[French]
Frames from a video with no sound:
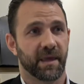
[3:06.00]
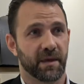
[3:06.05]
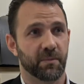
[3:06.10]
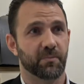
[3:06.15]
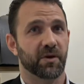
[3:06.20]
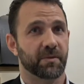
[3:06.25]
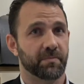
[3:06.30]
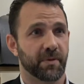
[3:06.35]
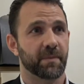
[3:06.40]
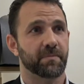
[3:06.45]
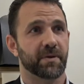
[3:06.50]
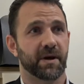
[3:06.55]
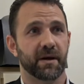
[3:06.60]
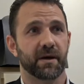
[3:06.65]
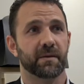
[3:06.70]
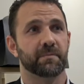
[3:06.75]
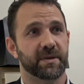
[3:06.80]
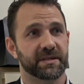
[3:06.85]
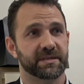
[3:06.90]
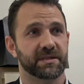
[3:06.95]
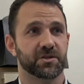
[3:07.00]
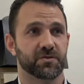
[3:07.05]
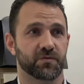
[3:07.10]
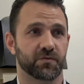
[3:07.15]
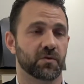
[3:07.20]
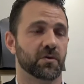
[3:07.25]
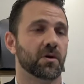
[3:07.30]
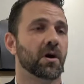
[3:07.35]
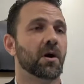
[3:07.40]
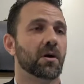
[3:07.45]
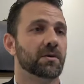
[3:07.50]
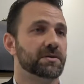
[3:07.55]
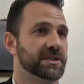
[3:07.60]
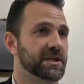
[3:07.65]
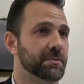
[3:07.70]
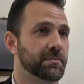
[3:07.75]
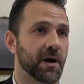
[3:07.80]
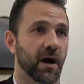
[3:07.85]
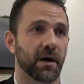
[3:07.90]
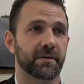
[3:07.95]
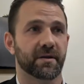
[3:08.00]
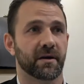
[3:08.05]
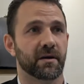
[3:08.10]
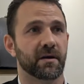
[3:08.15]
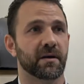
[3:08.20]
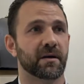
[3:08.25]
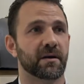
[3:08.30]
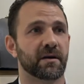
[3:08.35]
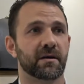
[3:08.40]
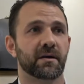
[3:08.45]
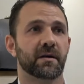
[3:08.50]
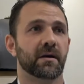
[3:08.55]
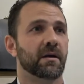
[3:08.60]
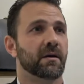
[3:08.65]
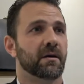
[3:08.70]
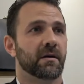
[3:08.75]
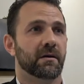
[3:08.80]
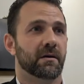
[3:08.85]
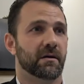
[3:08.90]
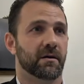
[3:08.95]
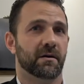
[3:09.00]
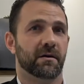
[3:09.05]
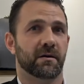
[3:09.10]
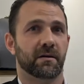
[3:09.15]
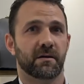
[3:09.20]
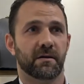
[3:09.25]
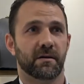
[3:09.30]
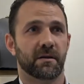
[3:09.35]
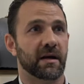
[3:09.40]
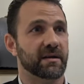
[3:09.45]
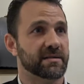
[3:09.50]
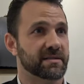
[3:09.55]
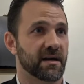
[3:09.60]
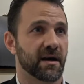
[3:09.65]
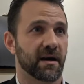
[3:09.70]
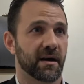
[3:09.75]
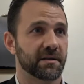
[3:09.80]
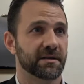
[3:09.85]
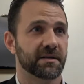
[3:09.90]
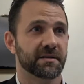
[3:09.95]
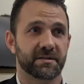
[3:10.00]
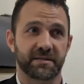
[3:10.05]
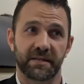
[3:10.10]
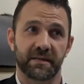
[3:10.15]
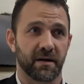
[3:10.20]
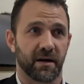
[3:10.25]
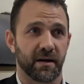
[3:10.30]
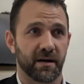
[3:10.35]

qui peut être préparé passage four, type gratin, euh, lasagne, etc.